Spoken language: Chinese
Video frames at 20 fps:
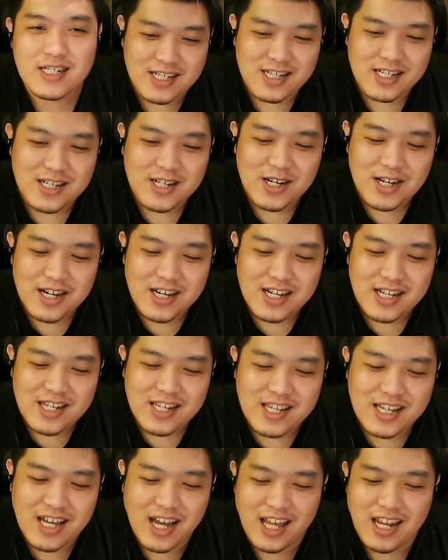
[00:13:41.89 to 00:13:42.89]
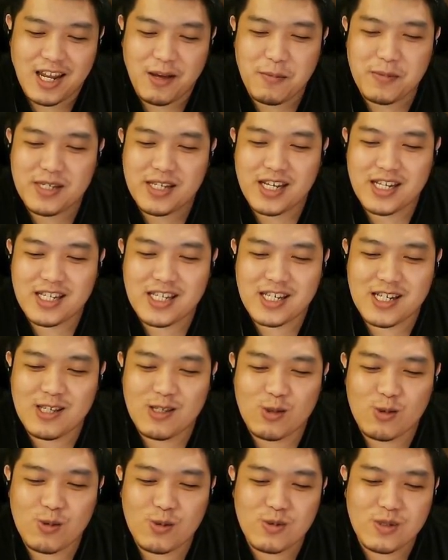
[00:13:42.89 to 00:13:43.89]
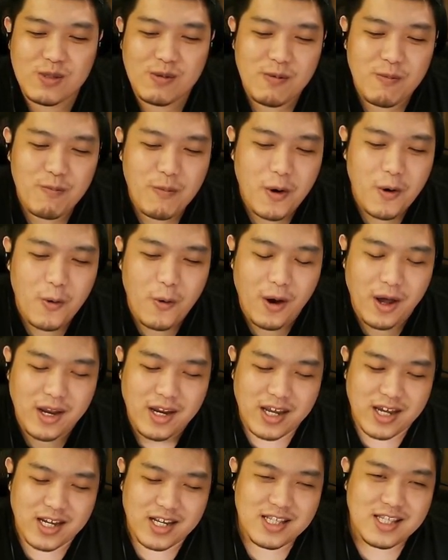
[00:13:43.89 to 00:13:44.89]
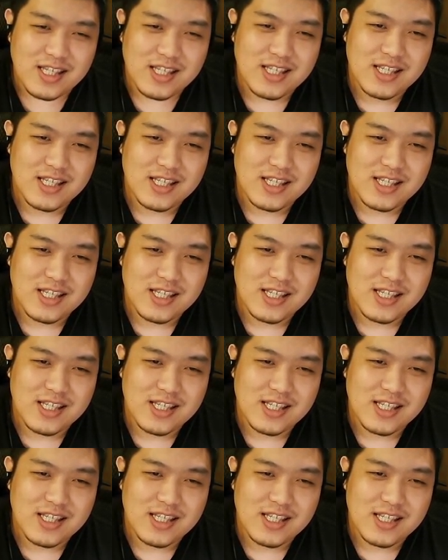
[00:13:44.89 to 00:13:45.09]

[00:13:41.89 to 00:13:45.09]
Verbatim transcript: 嗯，你看他们现在新出梦幻呢、欸，